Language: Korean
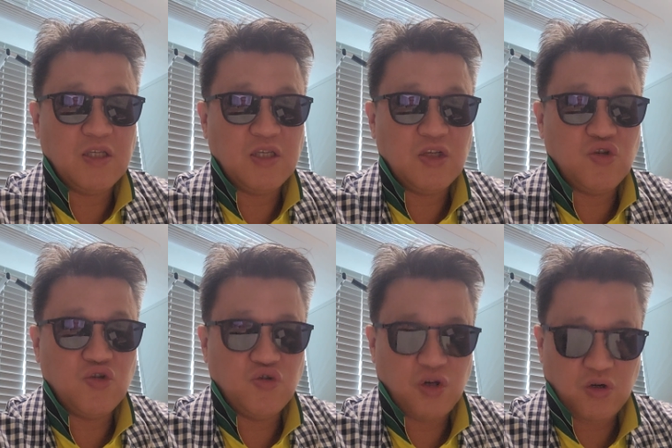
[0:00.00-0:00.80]
이제
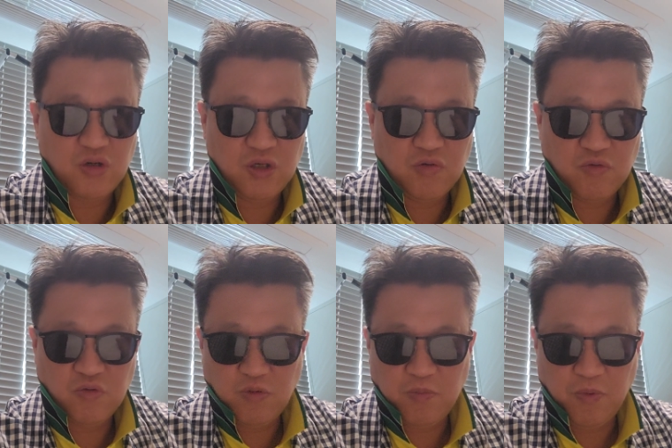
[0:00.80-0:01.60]
주력
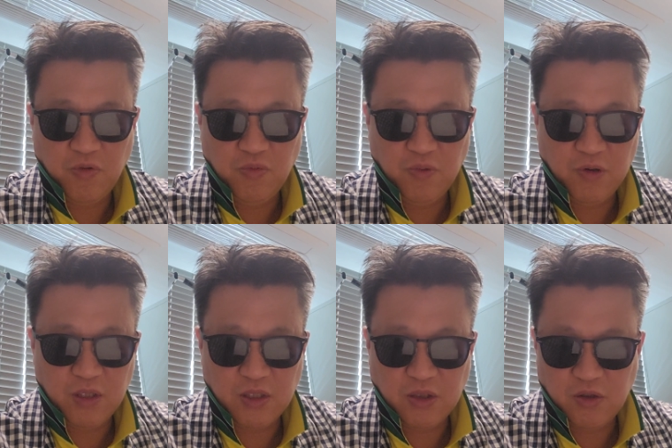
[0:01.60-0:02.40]
기구고 볼류머
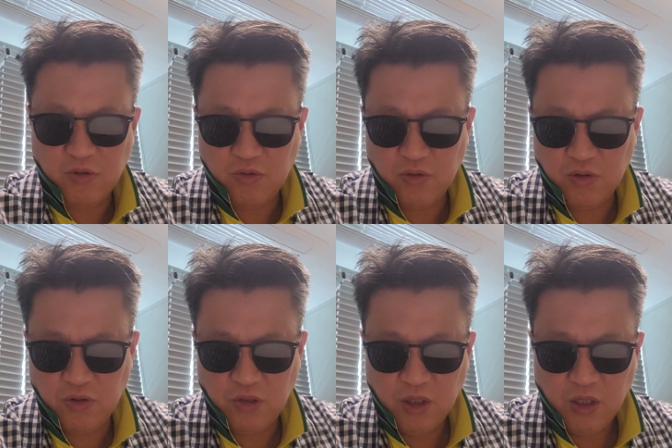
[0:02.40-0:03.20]
같은 경우는